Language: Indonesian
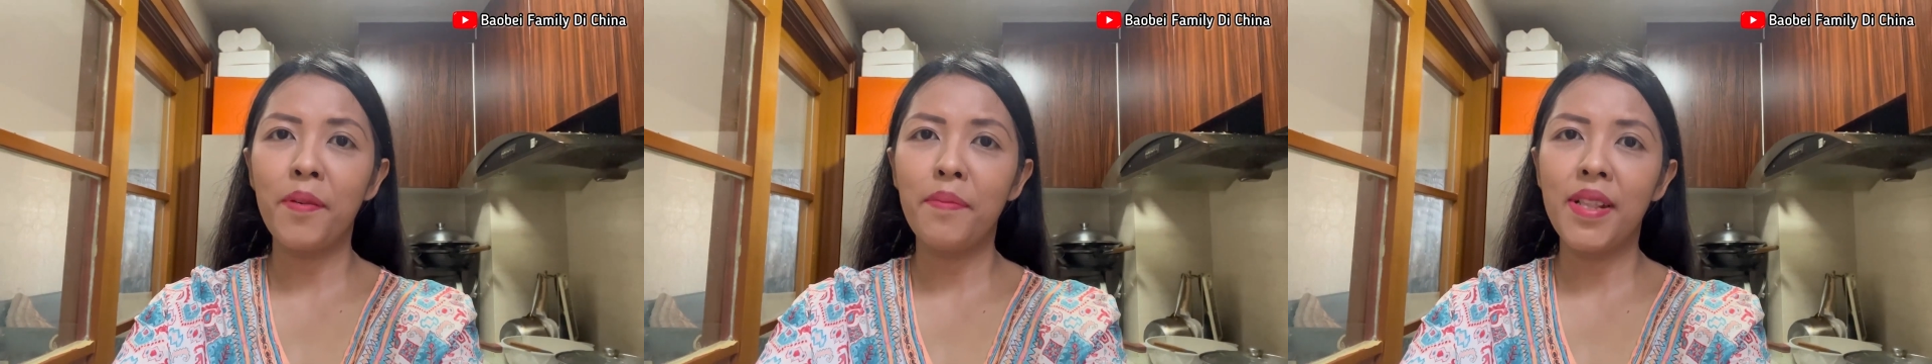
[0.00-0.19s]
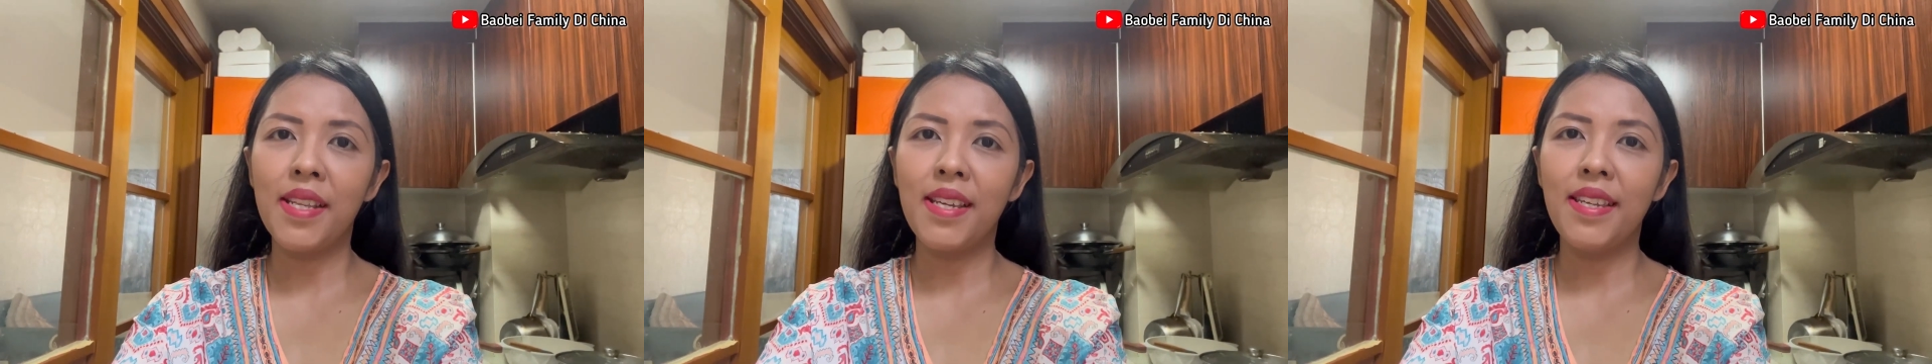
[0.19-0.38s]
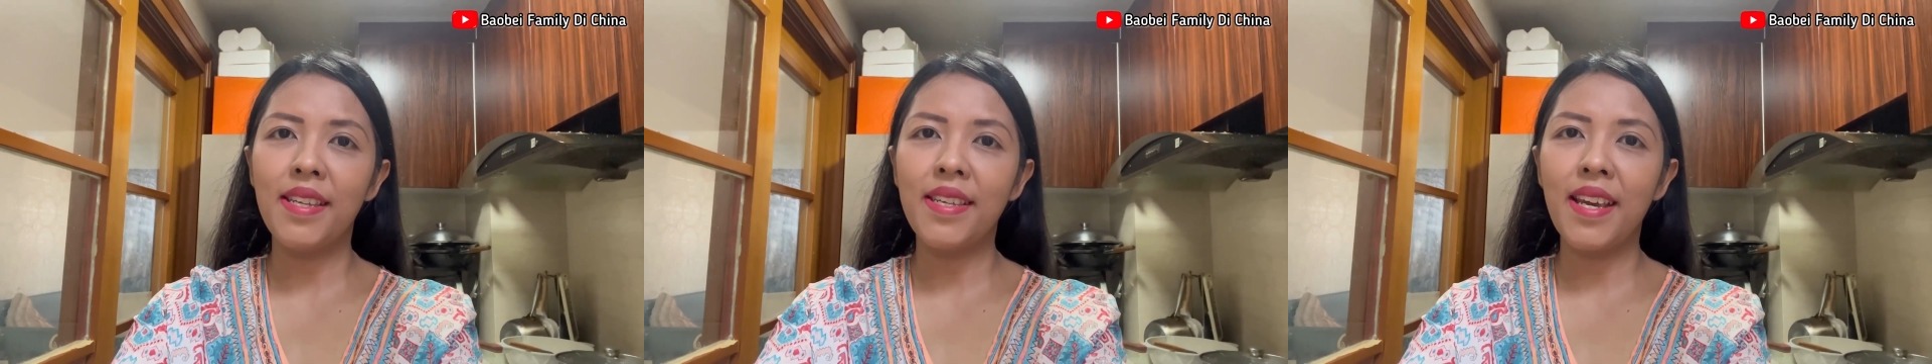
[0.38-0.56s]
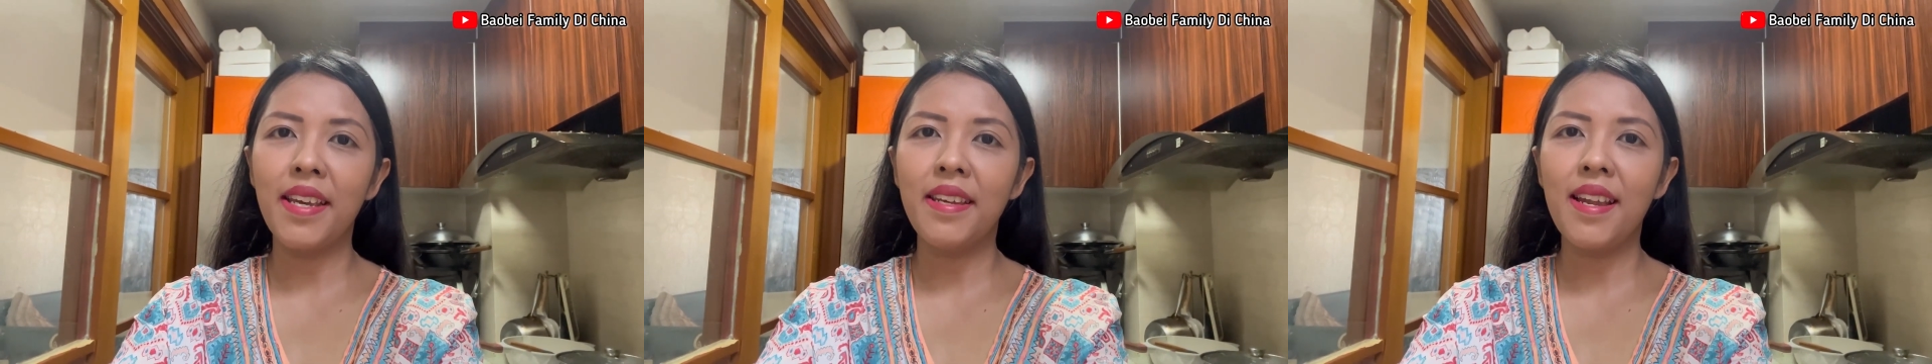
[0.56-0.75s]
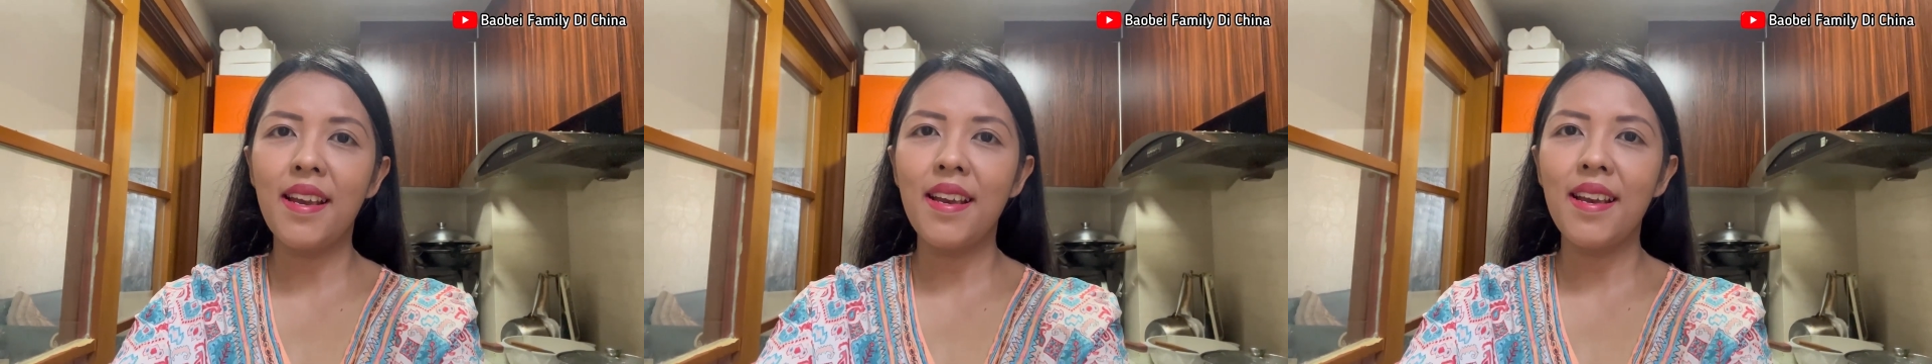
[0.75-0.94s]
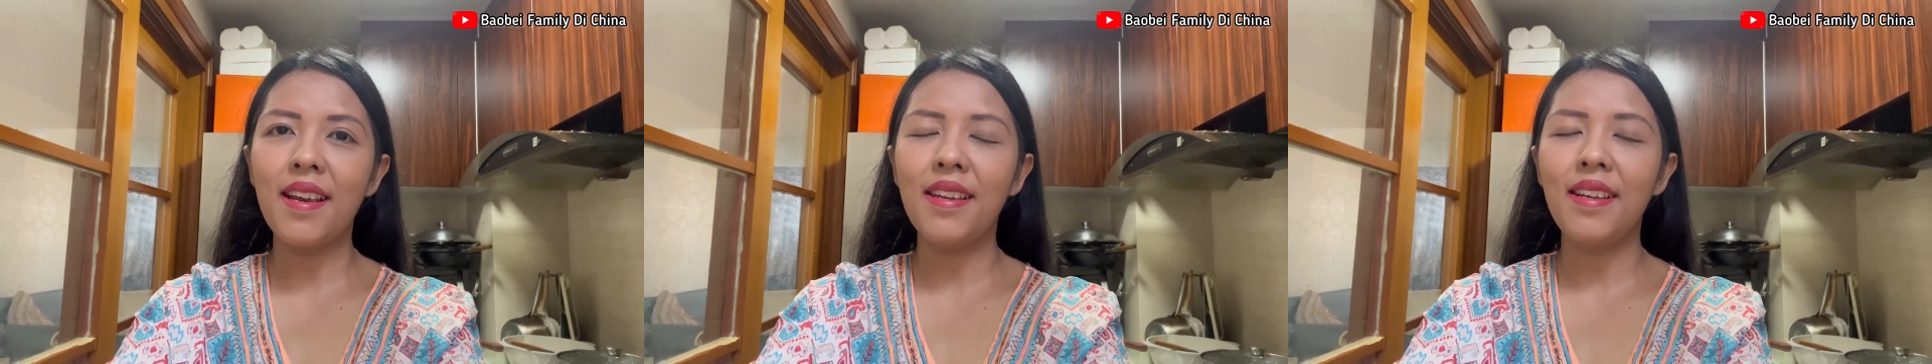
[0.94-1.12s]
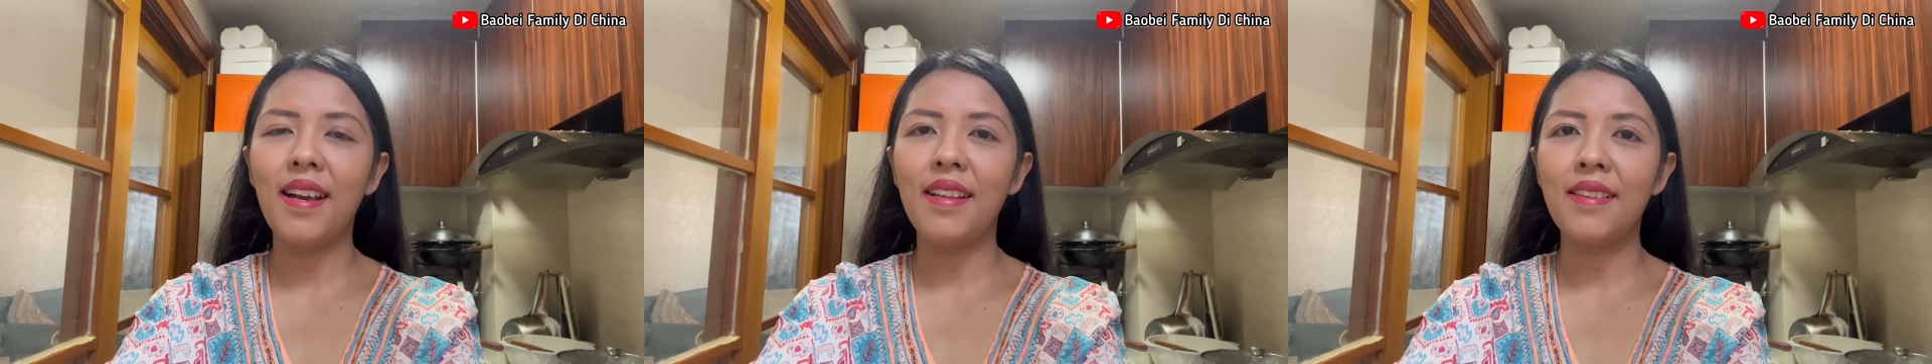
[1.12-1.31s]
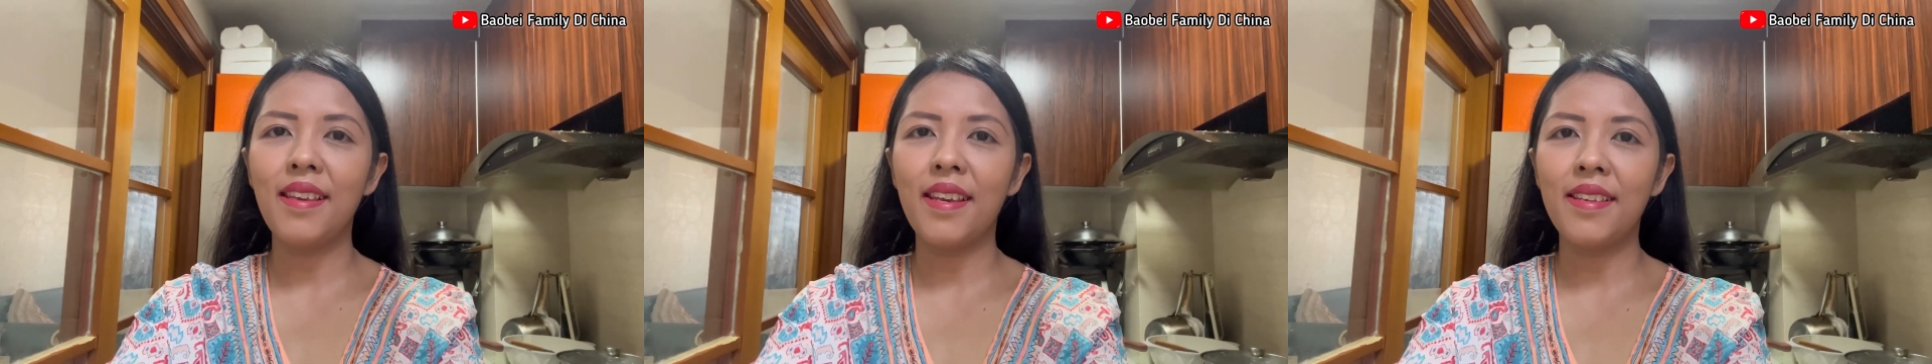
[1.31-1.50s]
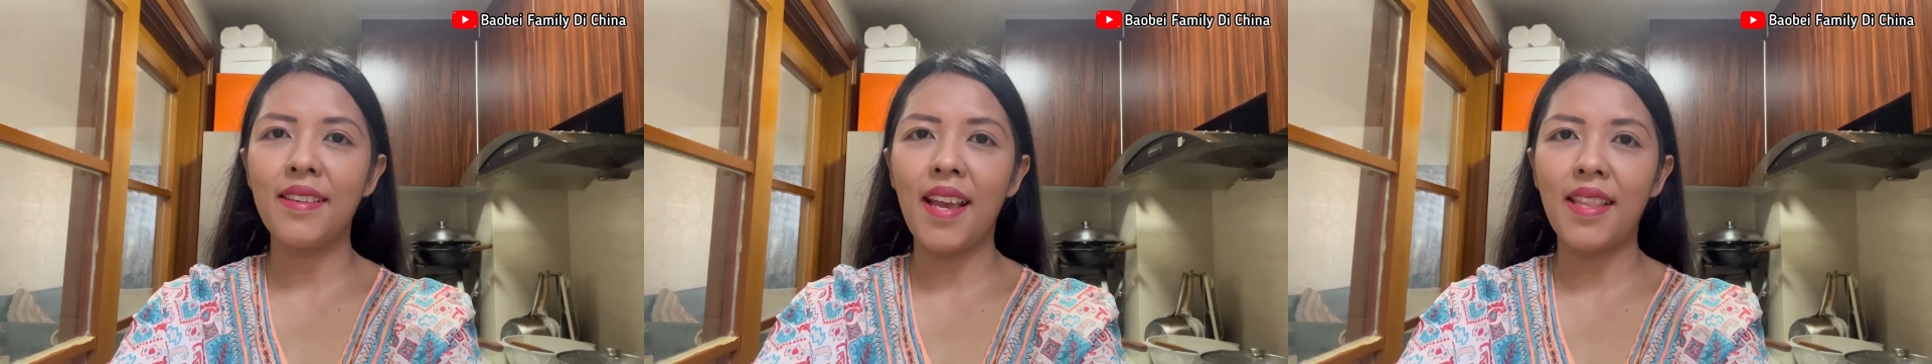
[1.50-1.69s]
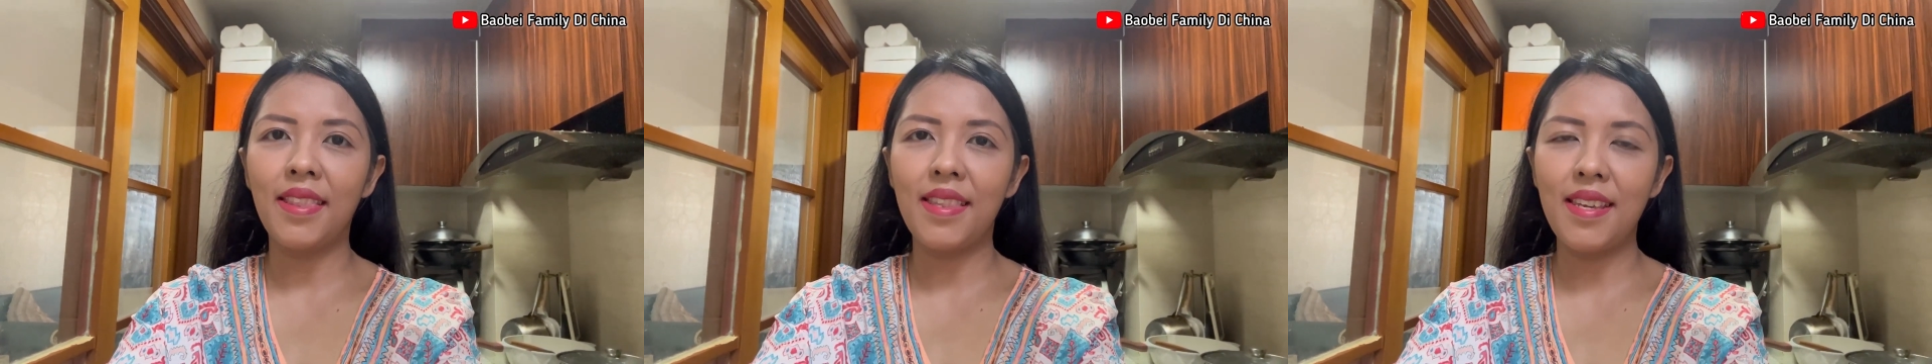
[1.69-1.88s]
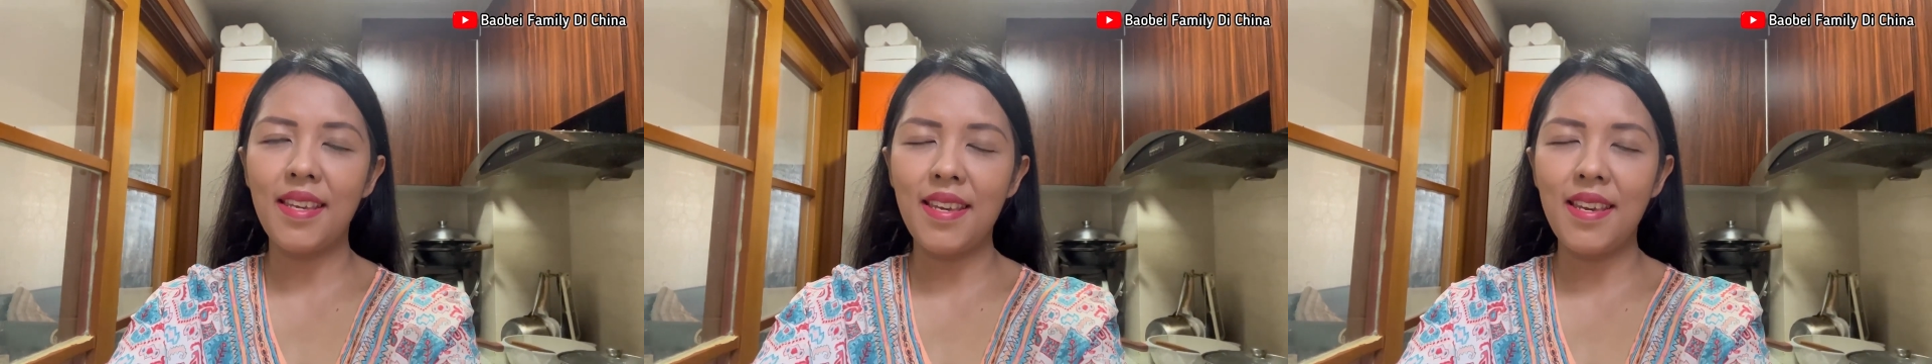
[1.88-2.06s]
Family di China dengan saya
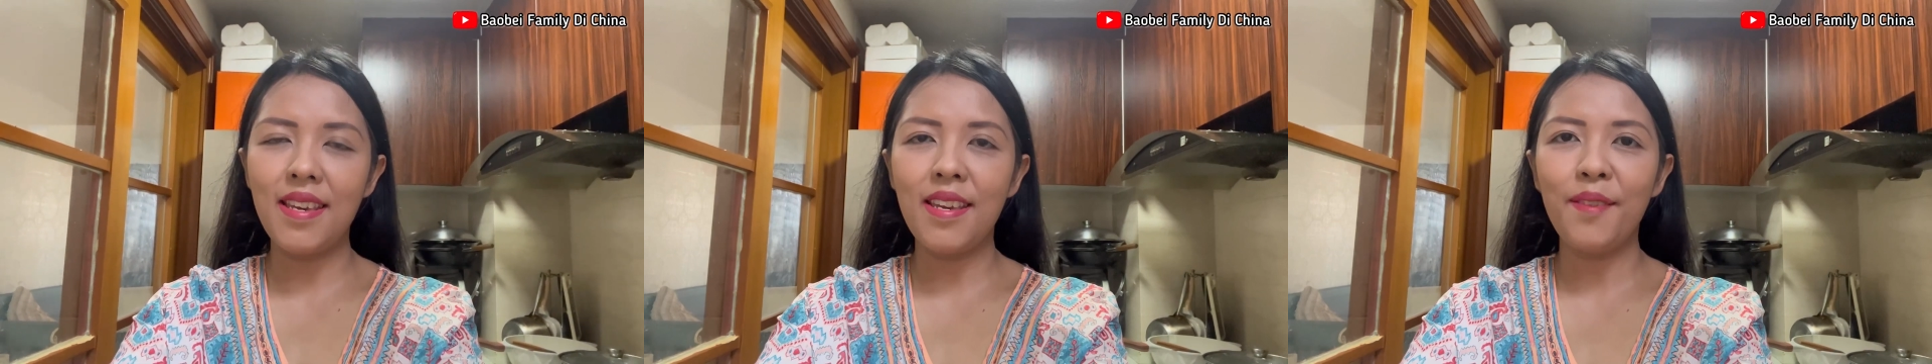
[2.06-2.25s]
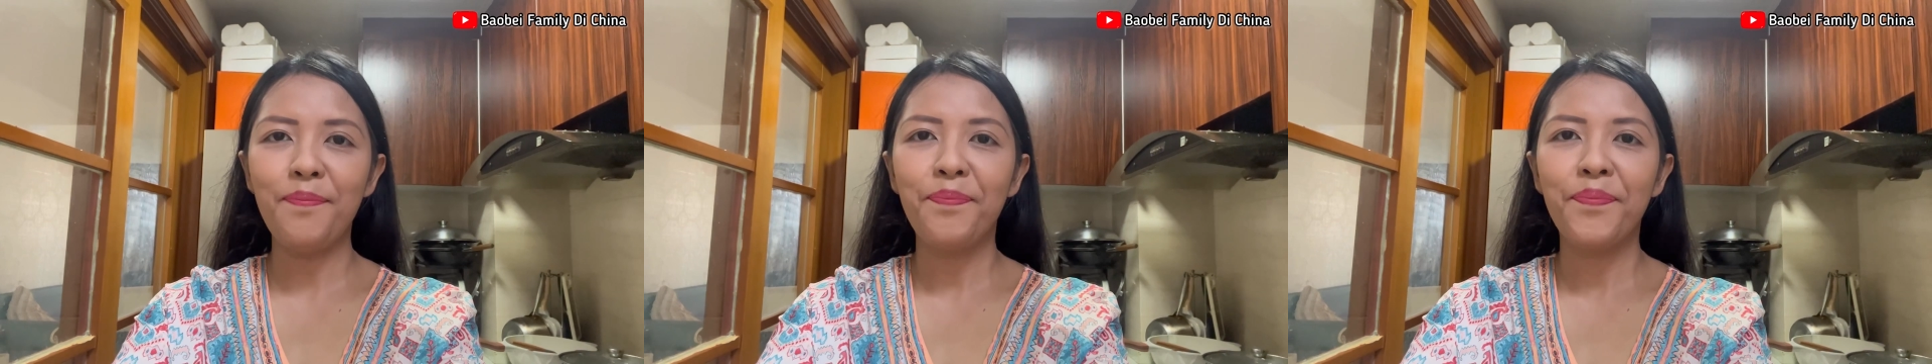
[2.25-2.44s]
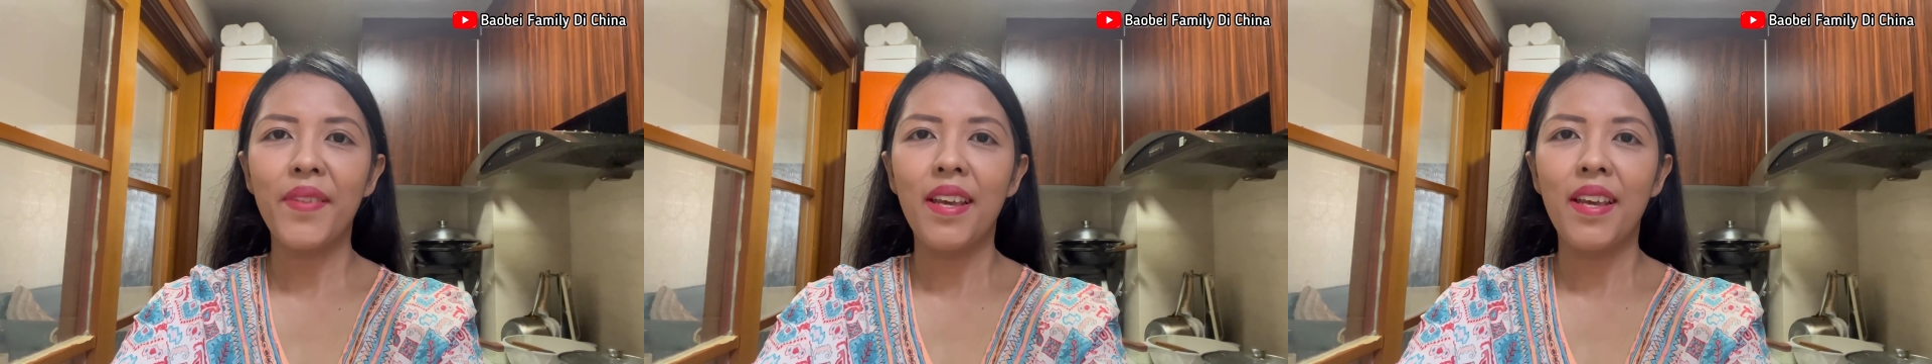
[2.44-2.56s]
Santi.